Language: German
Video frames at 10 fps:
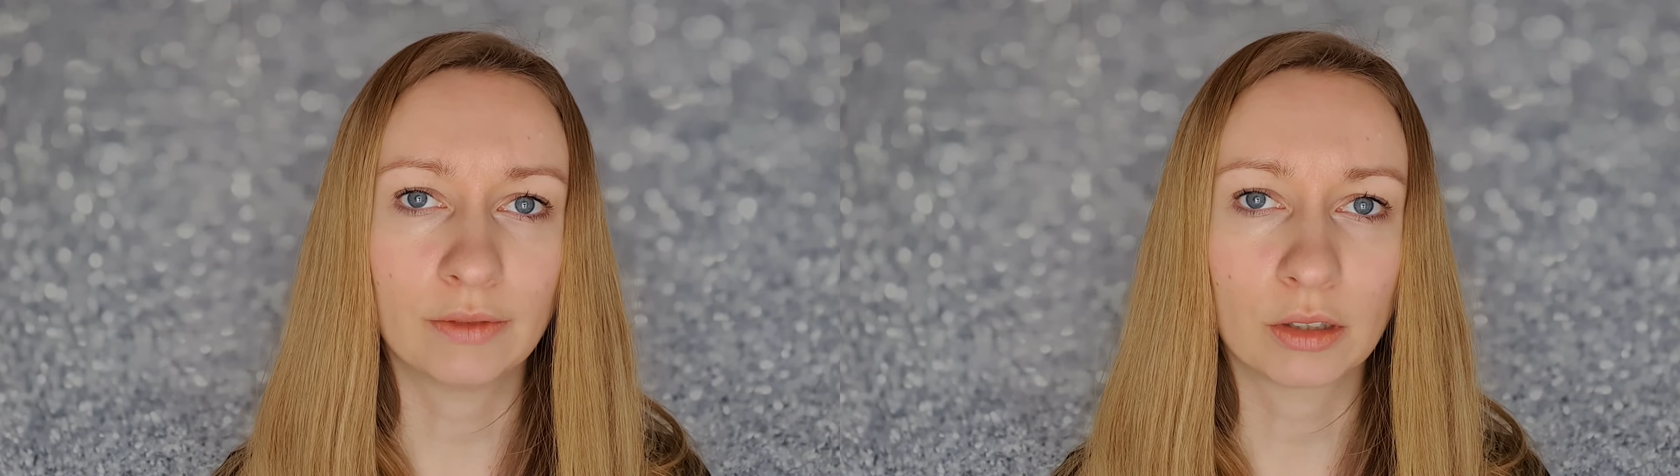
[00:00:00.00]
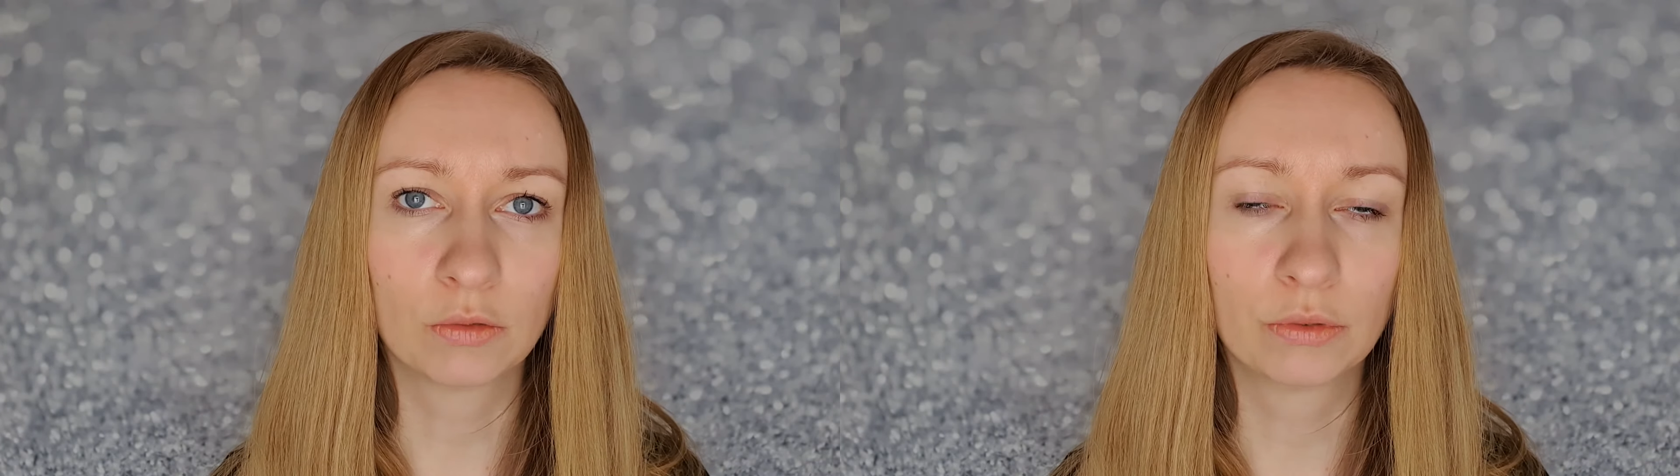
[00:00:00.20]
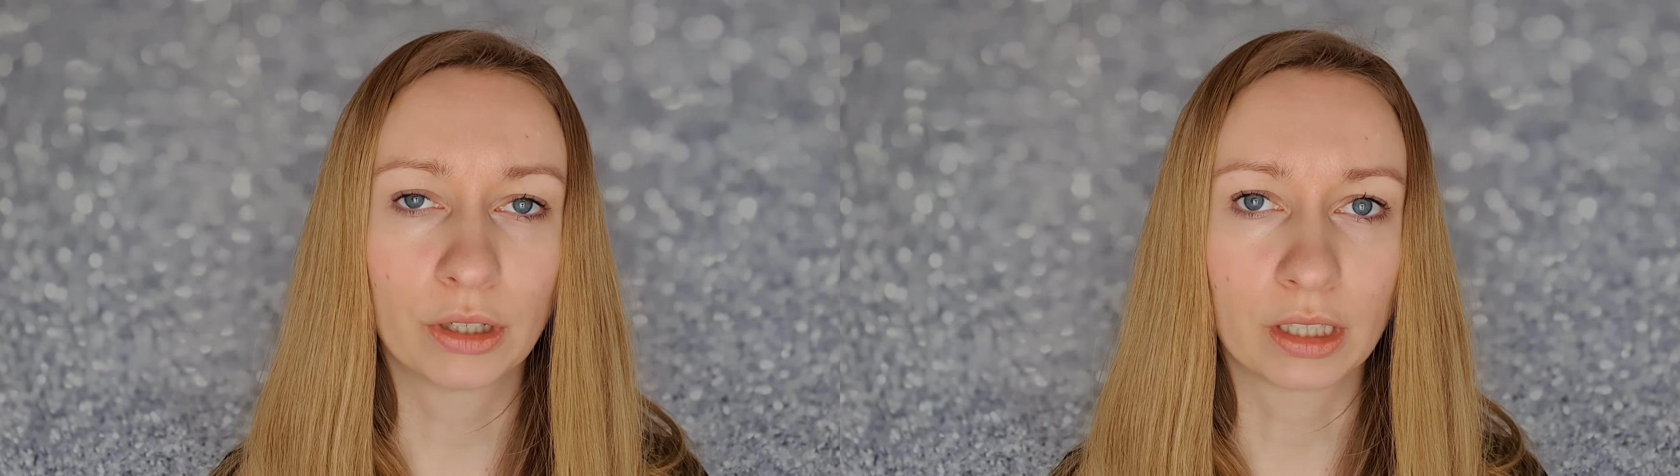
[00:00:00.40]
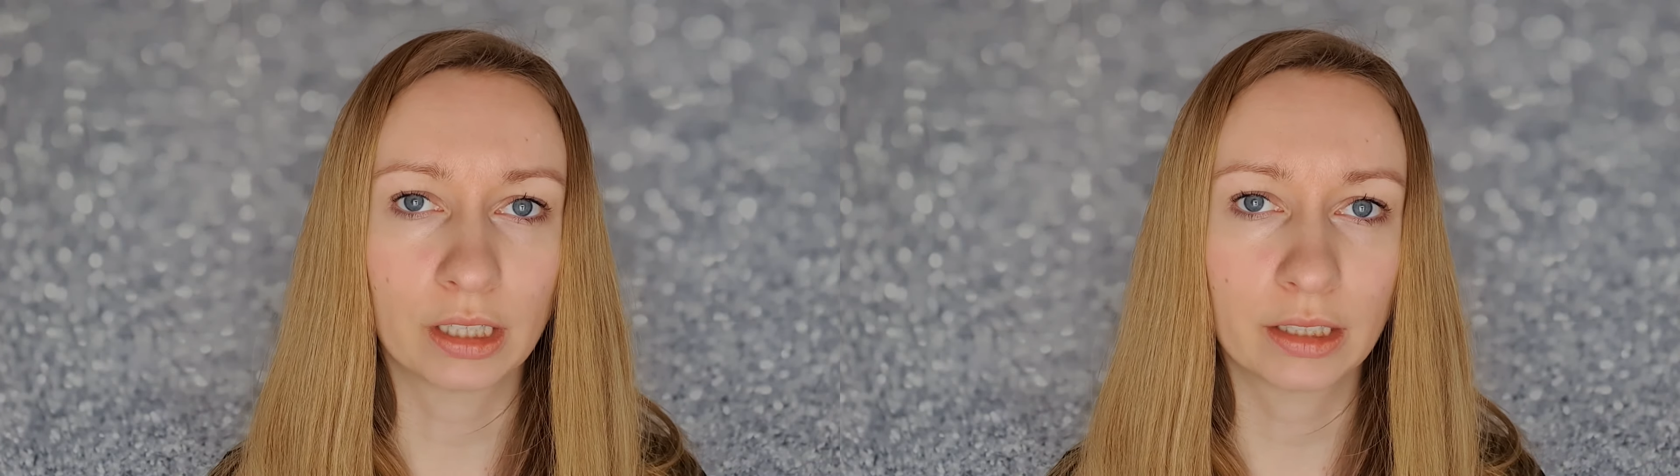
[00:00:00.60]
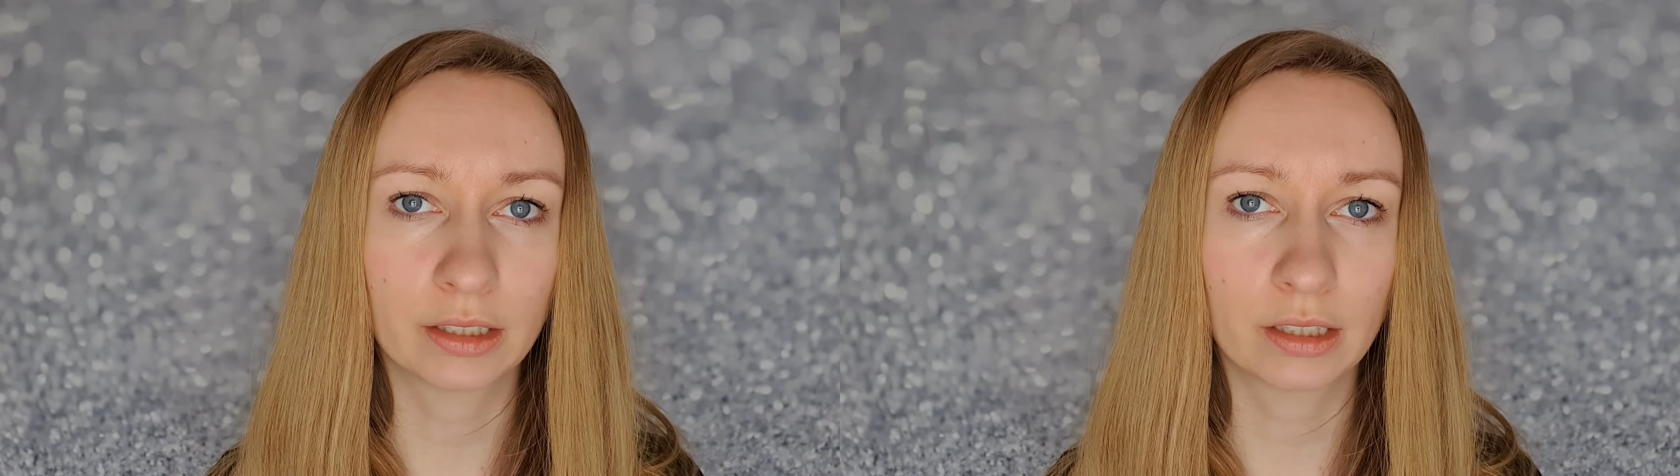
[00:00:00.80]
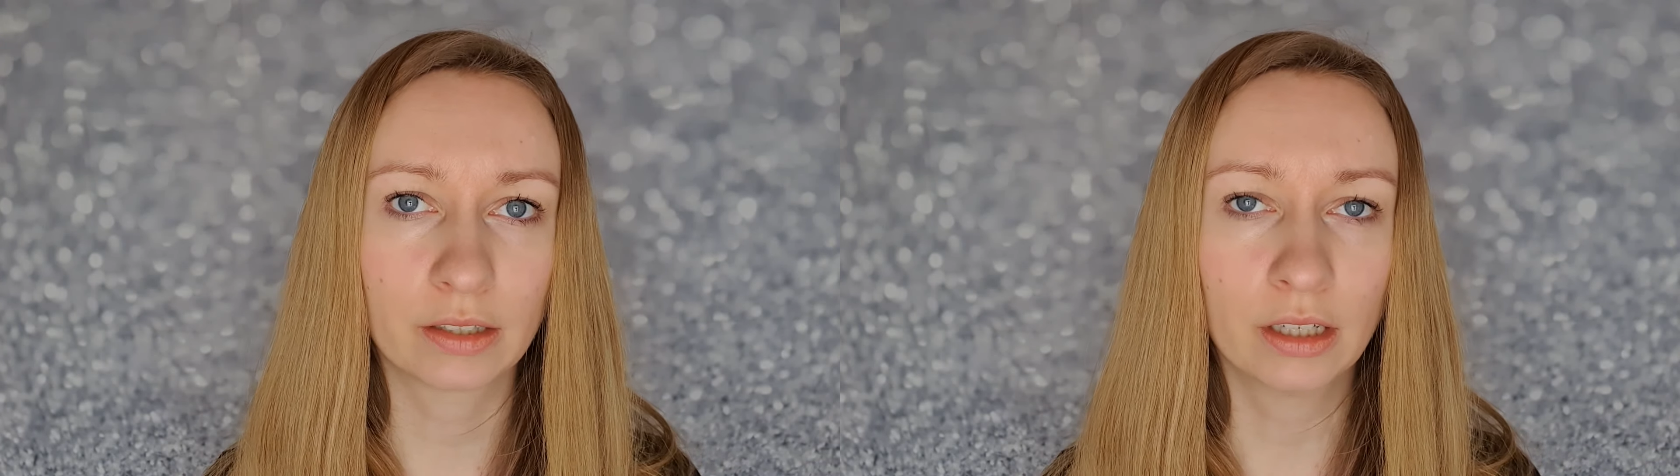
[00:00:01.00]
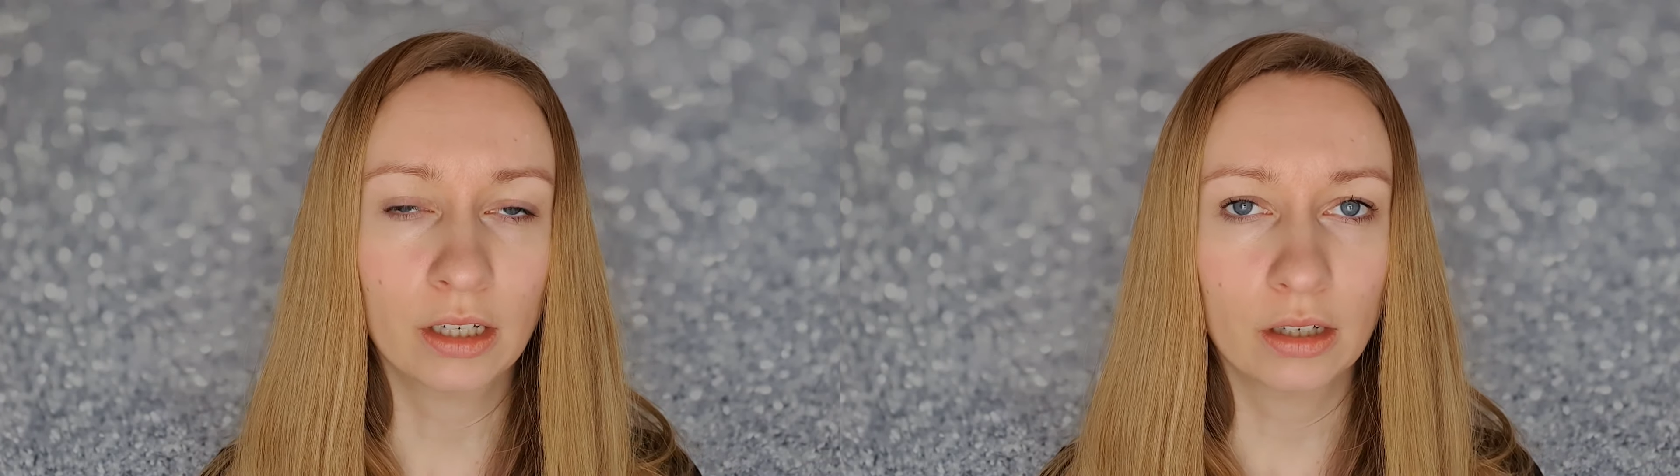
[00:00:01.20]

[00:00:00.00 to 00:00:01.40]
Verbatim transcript: was gut verträglich ist